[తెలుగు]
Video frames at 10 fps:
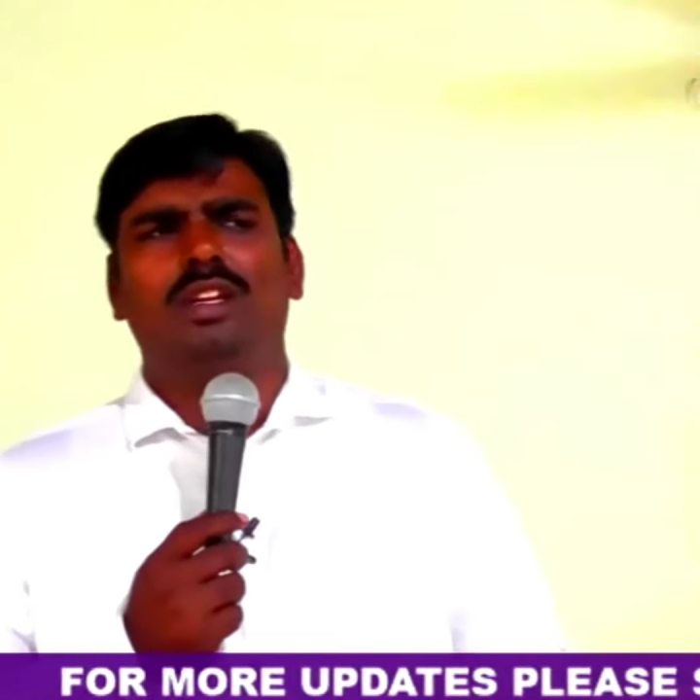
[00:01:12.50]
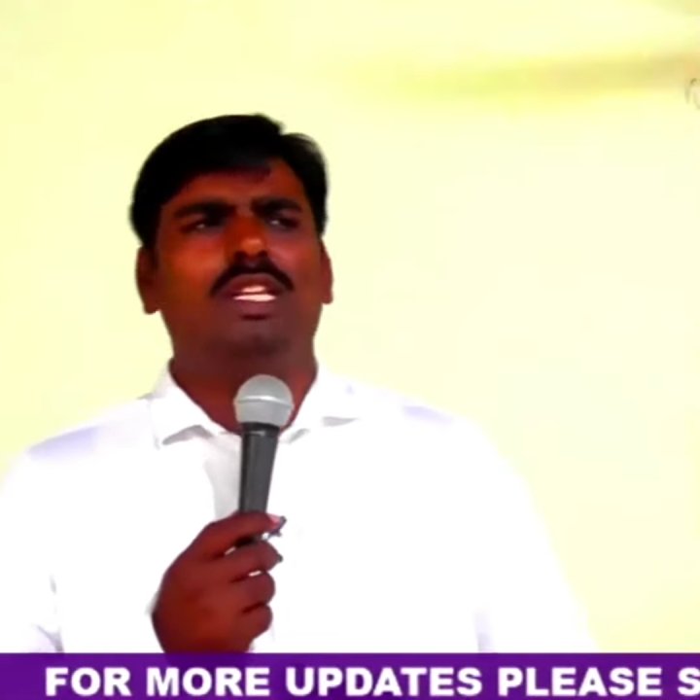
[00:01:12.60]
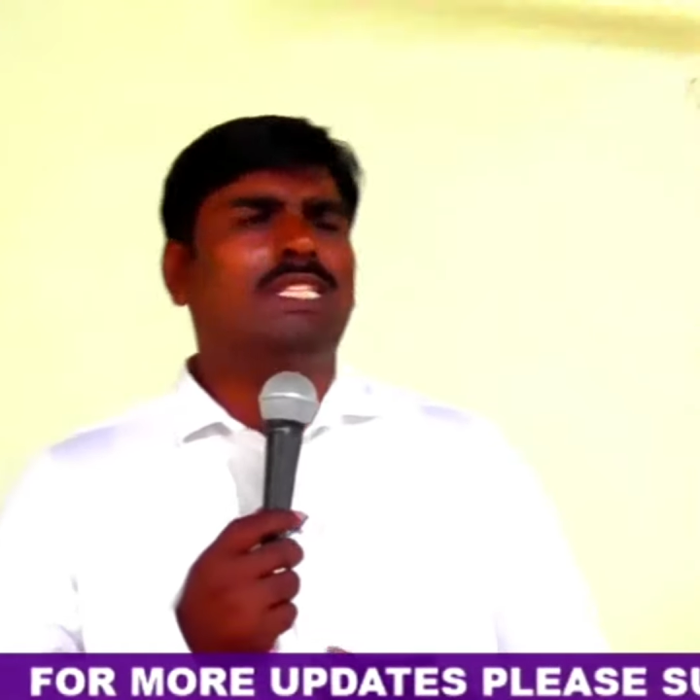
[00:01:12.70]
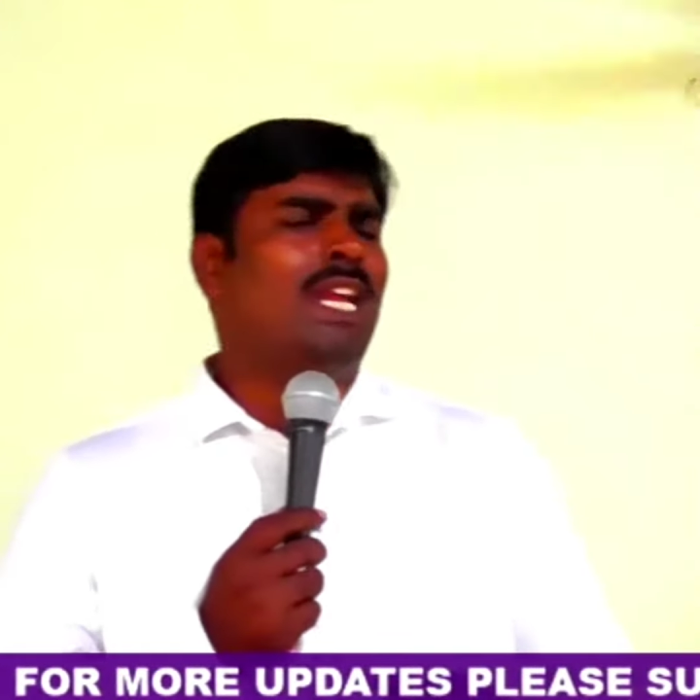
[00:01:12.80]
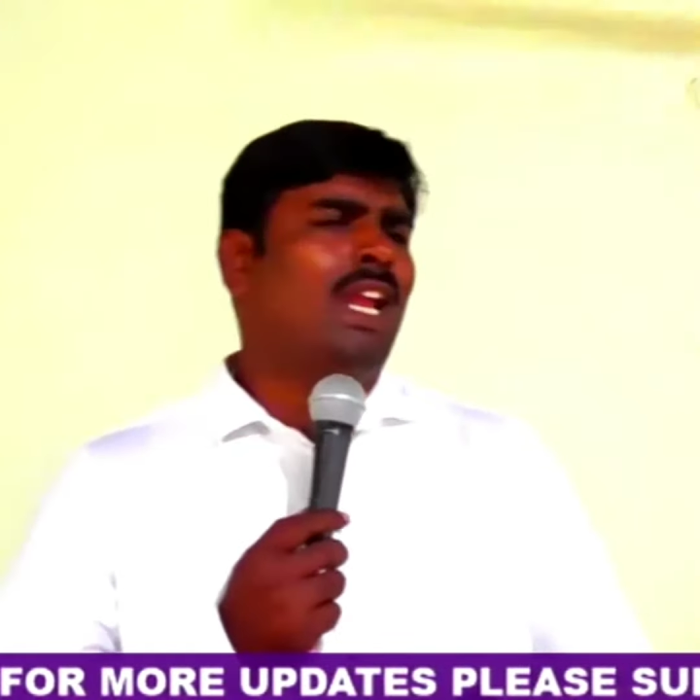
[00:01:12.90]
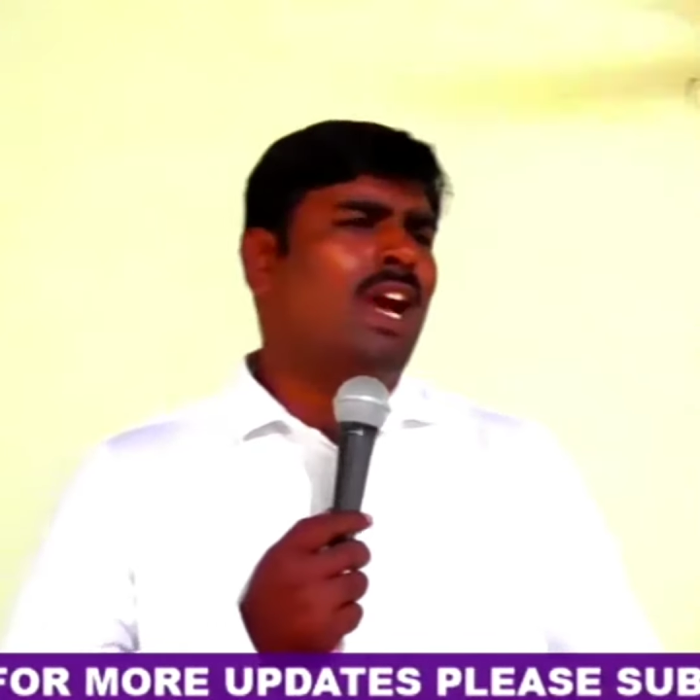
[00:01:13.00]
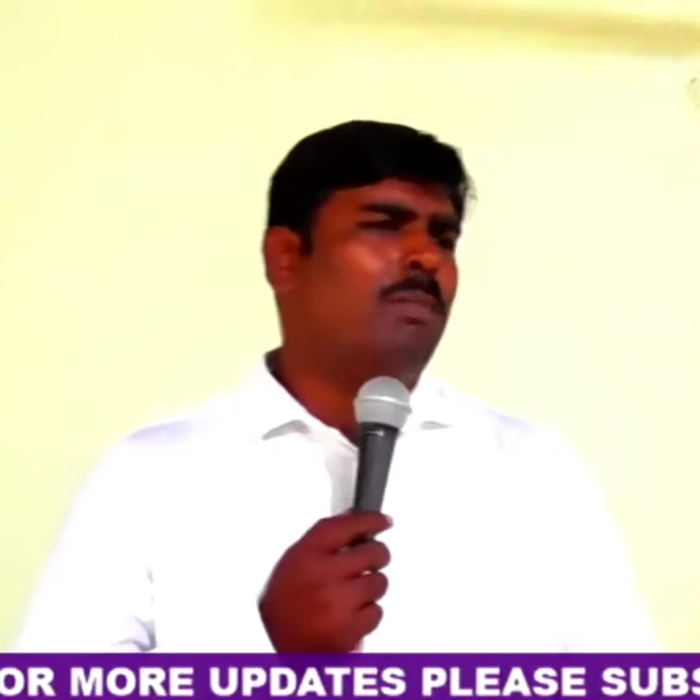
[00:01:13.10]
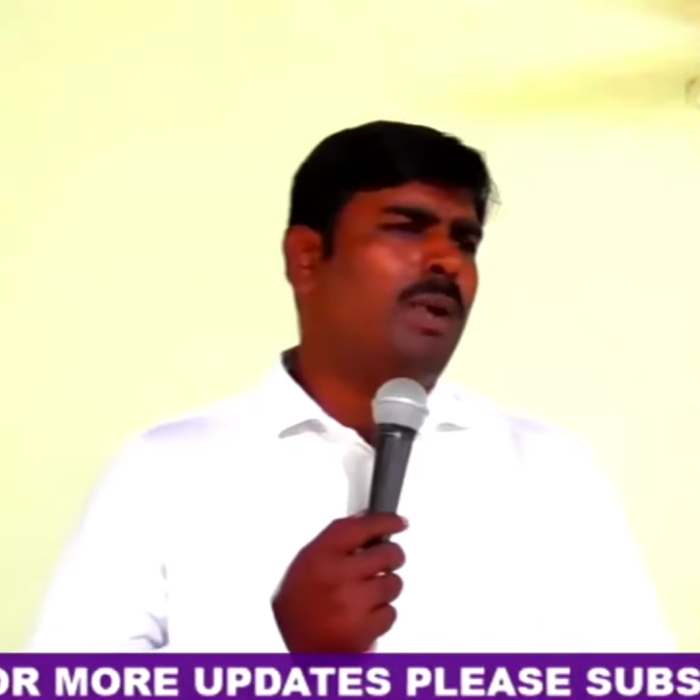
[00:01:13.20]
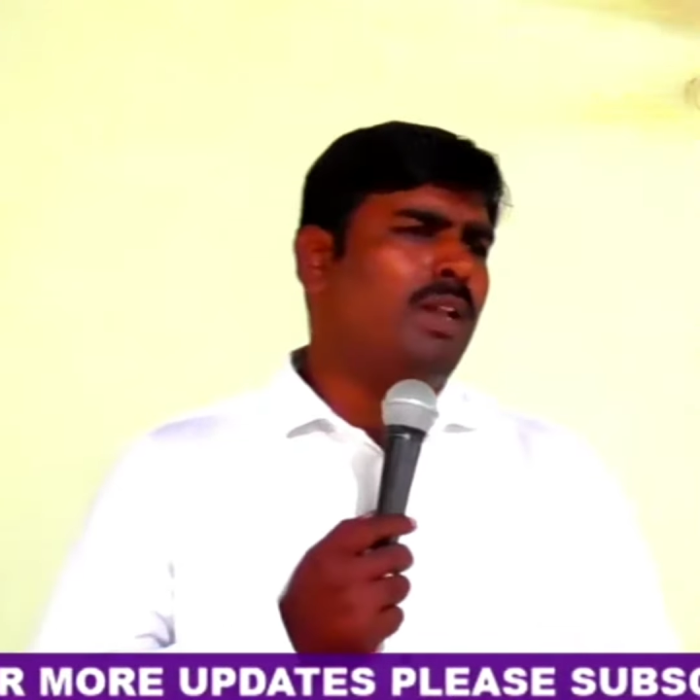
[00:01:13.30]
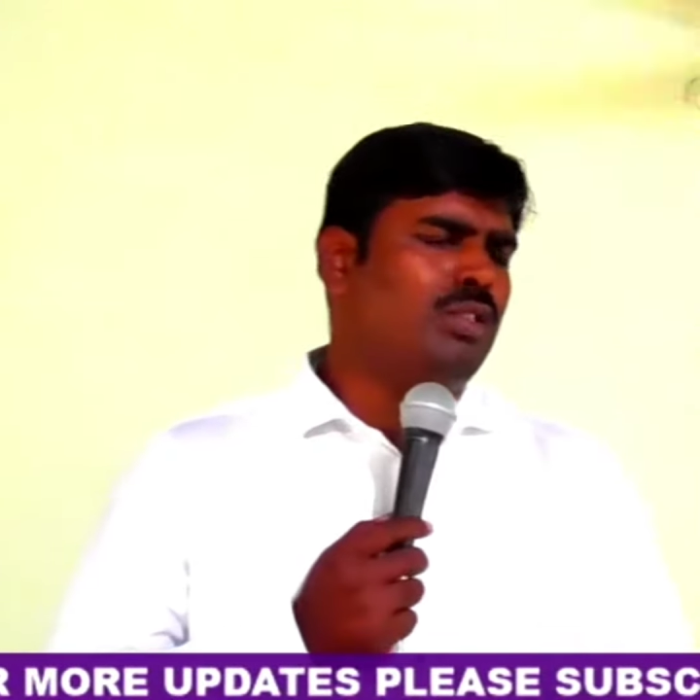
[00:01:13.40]
నిజంగా
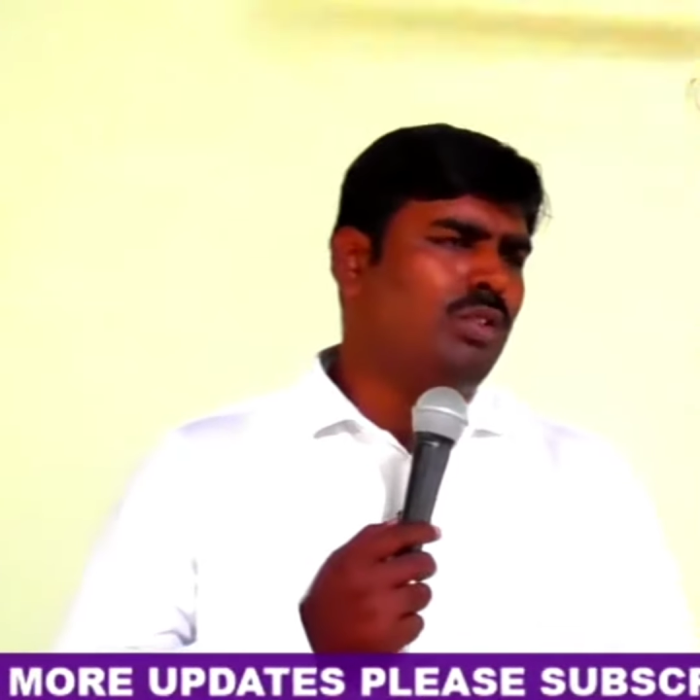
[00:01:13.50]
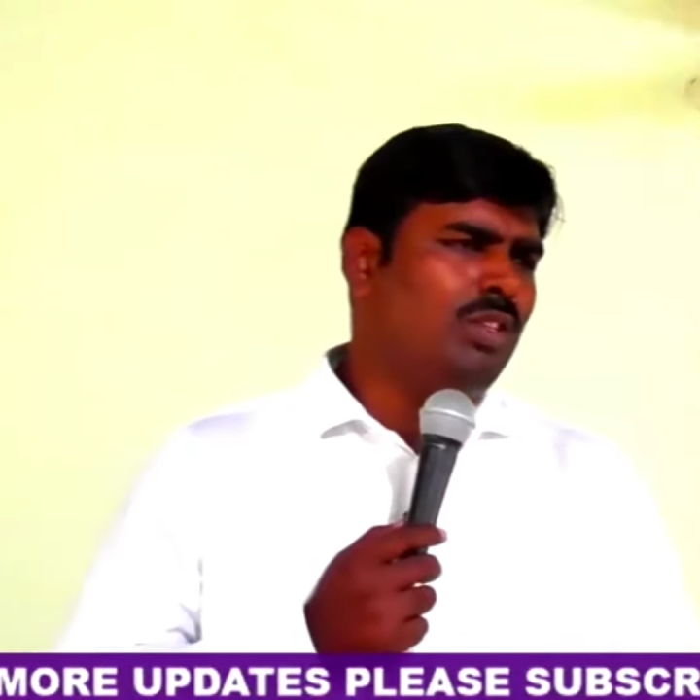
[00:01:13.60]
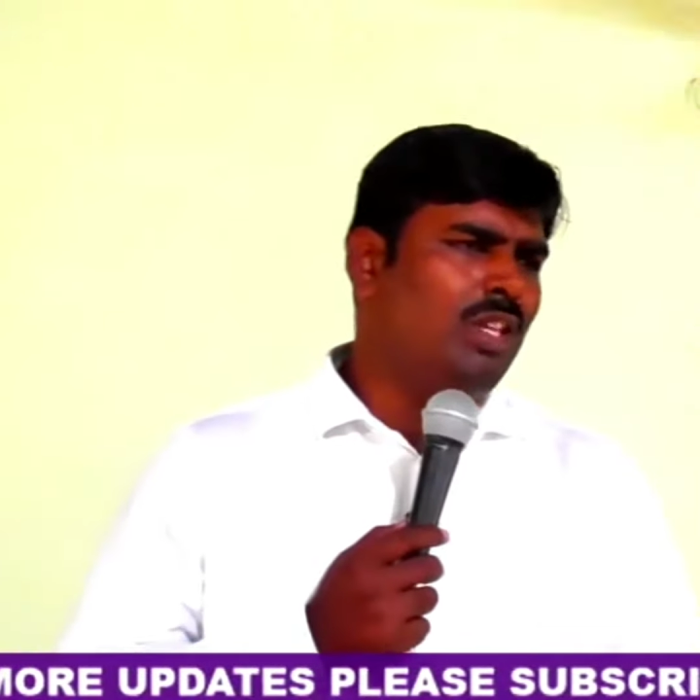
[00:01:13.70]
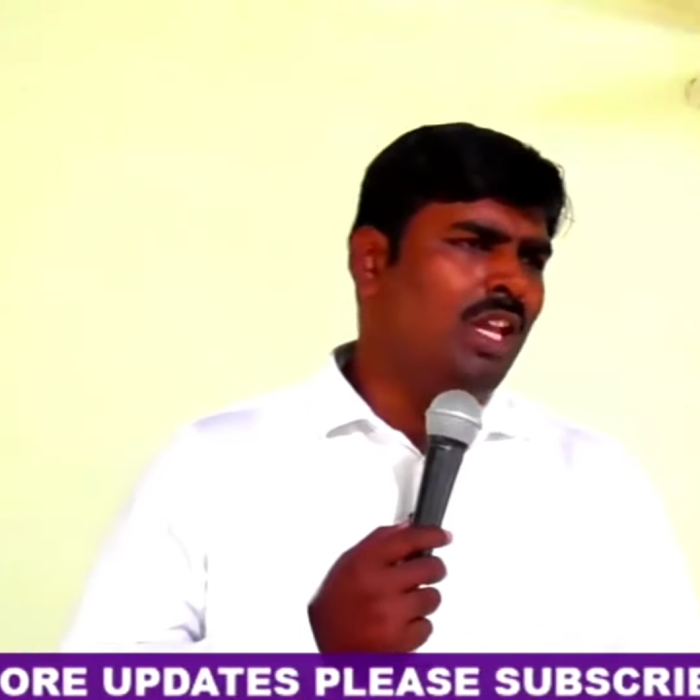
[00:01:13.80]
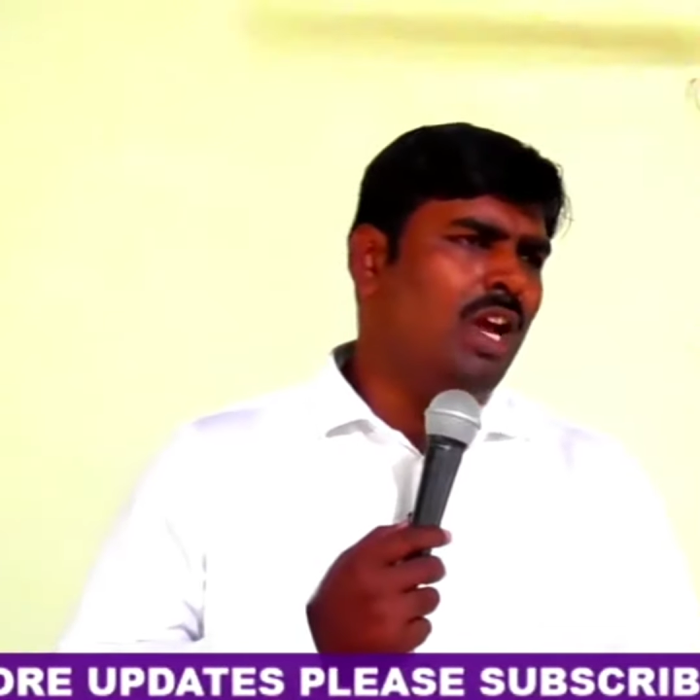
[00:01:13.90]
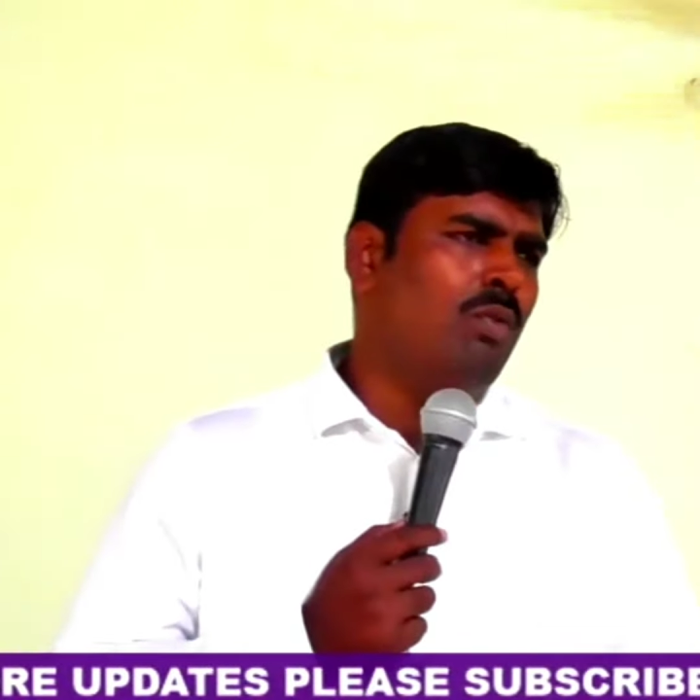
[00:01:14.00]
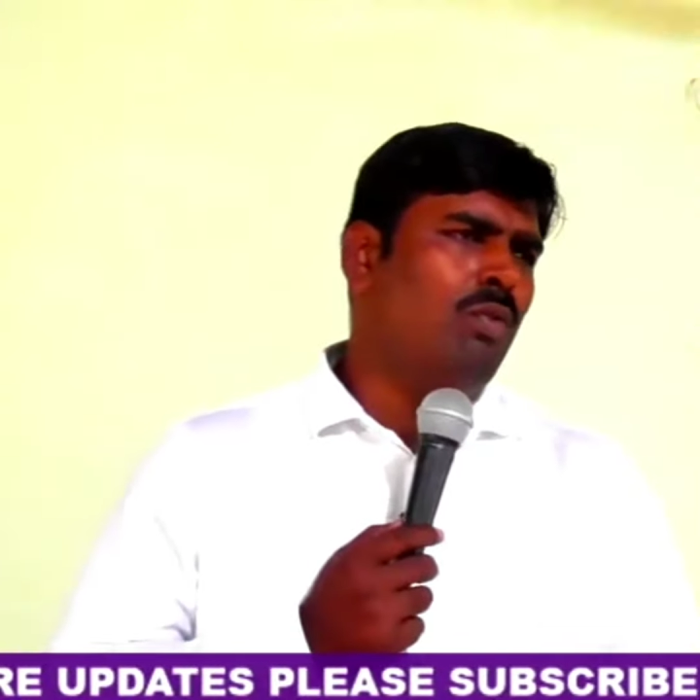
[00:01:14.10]
పరిశుద్ధినిగా